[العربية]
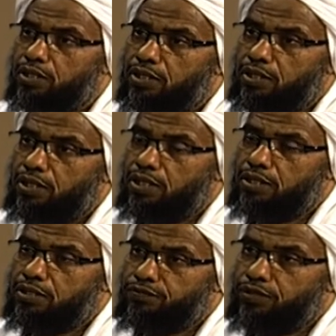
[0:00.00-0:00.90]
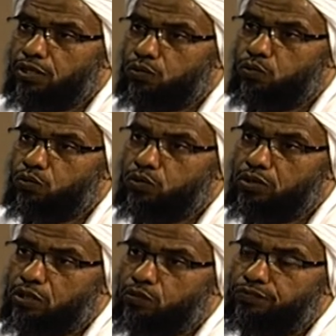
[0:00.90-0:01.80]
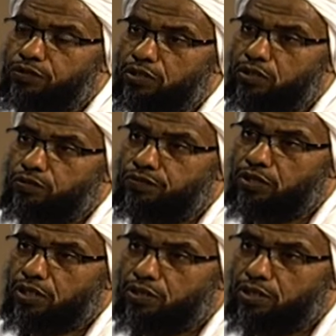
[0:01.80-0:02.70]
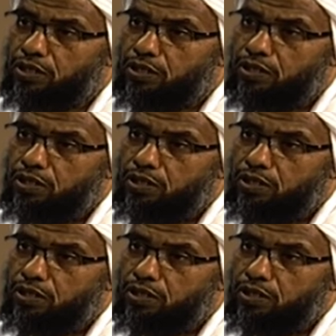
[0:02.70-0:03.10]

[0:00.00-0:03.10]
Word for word: إلا تفعلوا تكن فتنة في الأرض